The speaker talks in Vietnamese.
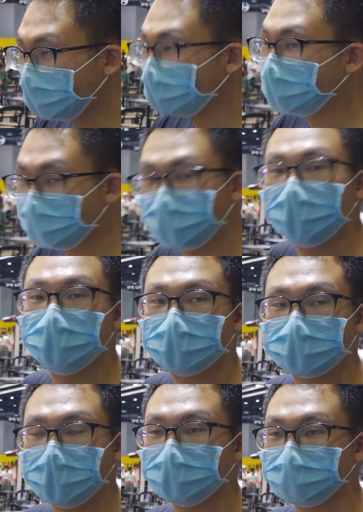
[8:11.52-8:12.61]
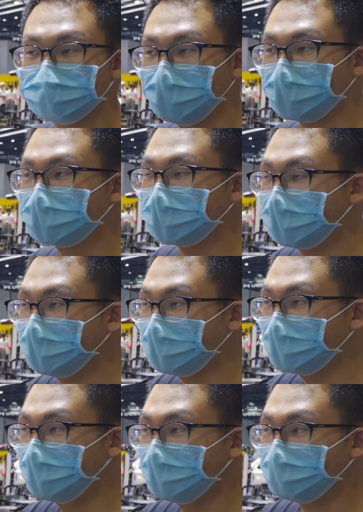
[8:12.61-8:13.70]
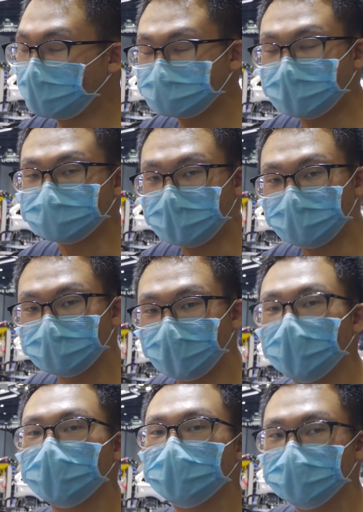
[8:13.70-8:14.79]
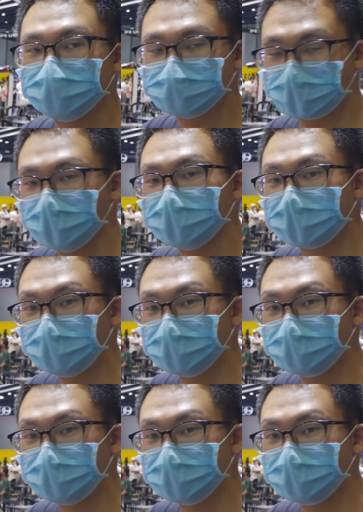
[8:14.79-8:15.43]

nâng cấp lên thành một cái một cái giảm sóc nó lớn hơn có cái đường